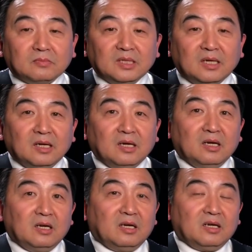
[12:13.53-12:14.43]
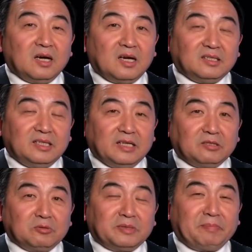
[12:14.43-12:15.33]
用，呃，也
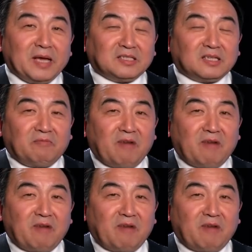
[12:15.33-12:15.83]
就变成了